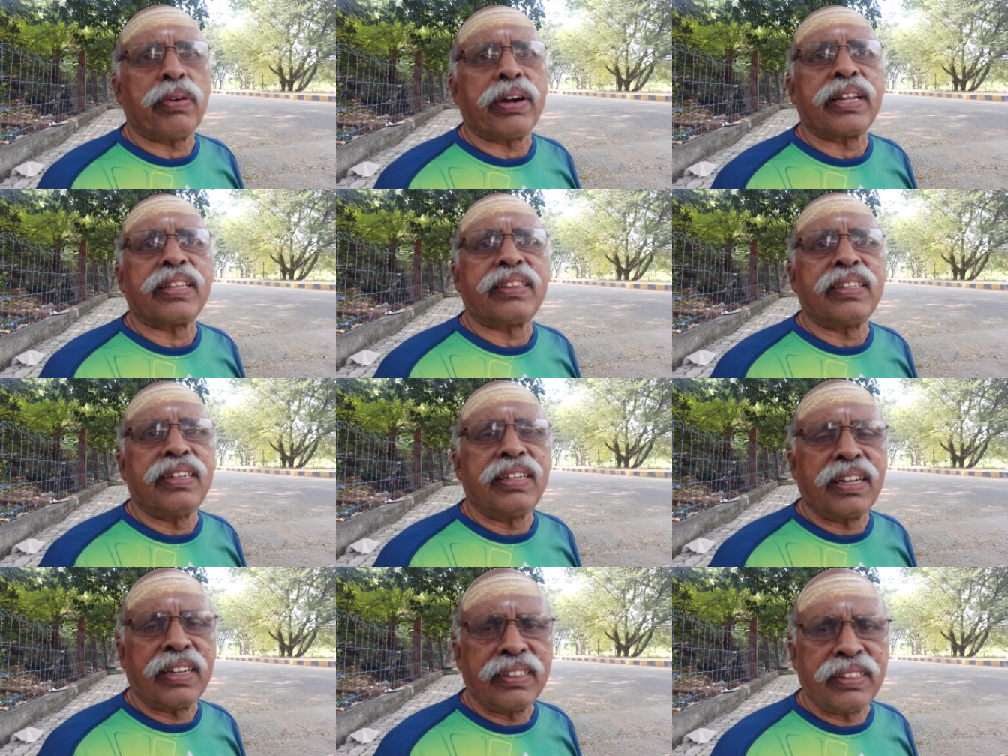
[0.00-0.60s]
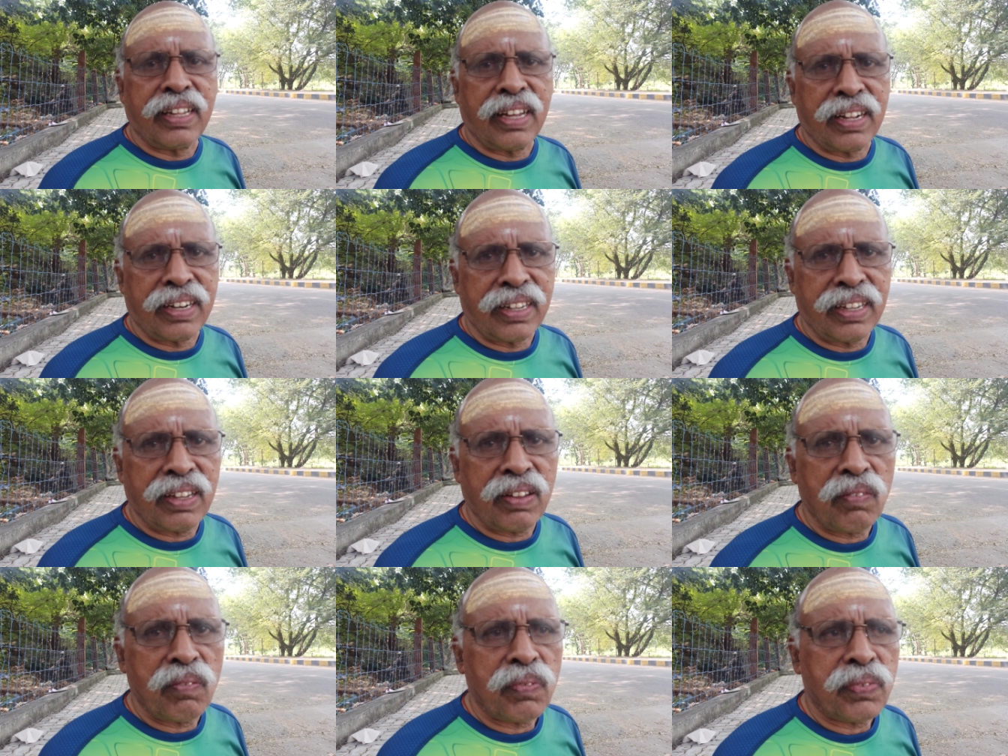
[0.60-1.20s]
படுத்துன்னு
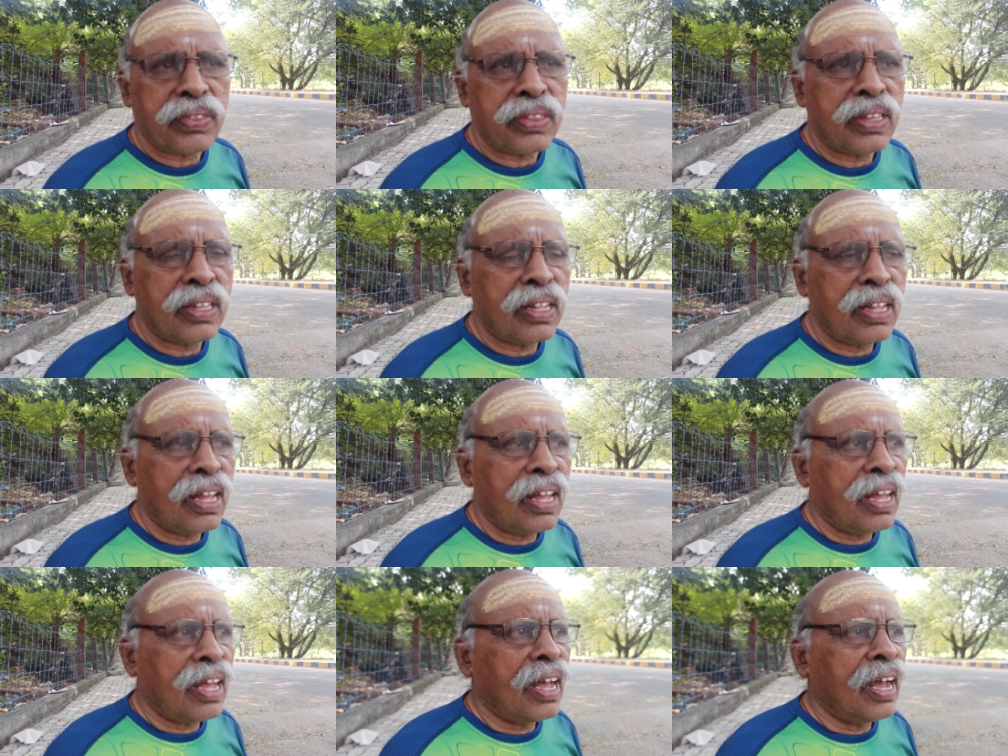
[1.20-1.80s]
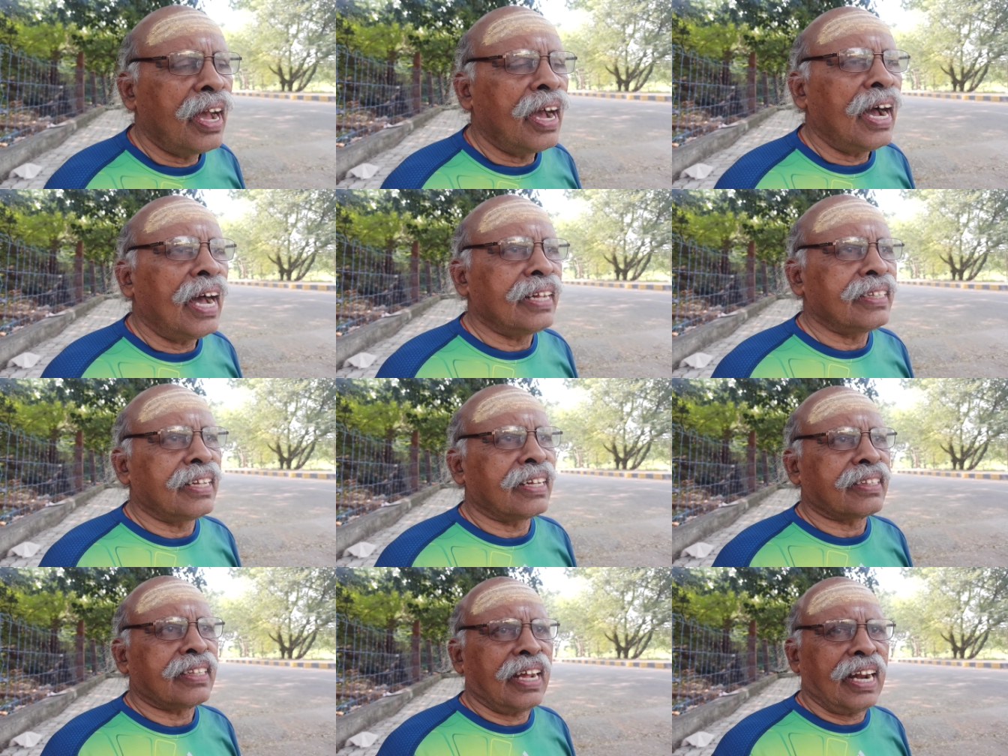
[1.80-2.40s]
இருந்தாருங்க அந்த